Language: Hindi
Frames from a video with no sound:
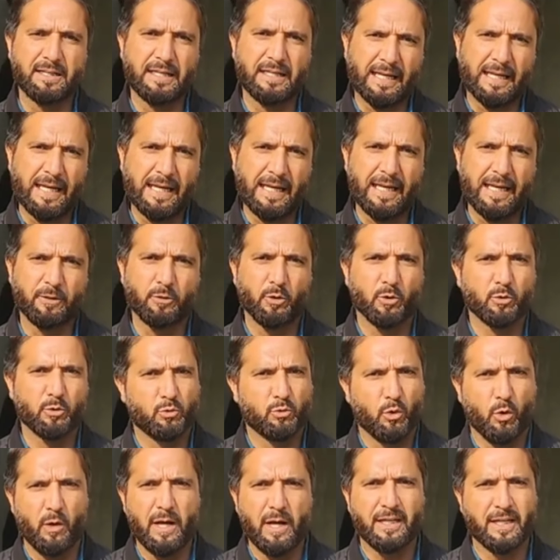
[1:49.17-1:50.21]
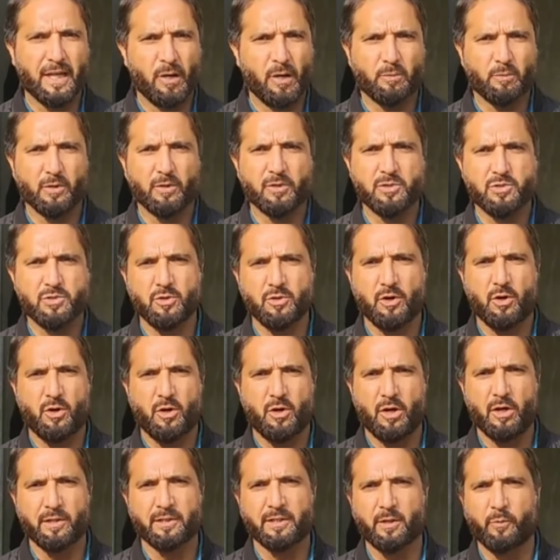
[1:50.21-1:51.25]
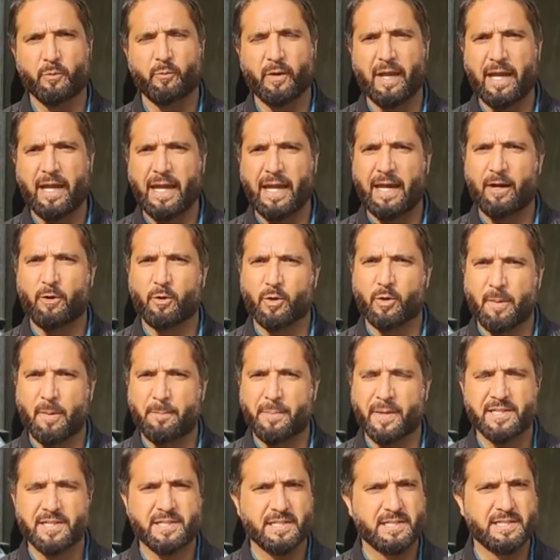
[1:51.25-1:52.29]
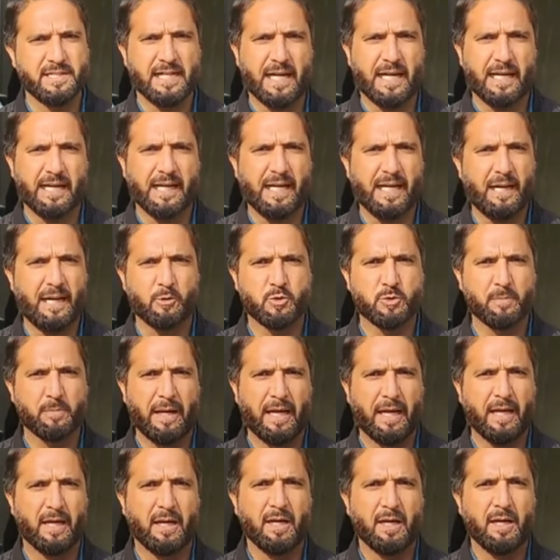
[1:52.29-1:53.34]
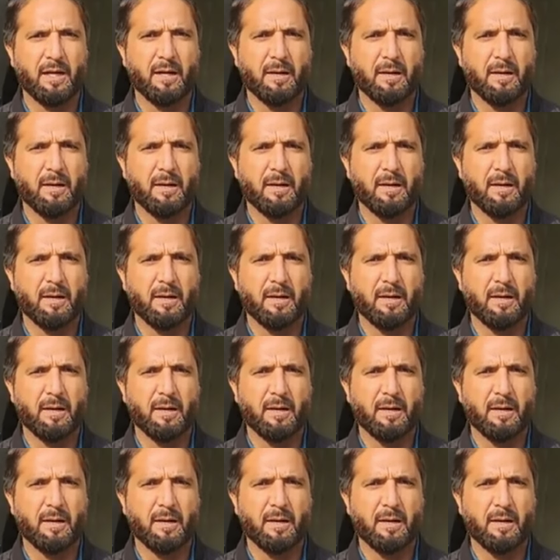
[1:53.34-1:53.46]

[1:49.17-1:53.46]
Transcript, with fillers: देखेंगे तो दो एनकाउंटर्स ऑन द वे है और ऑपरेशन जारी है उसमें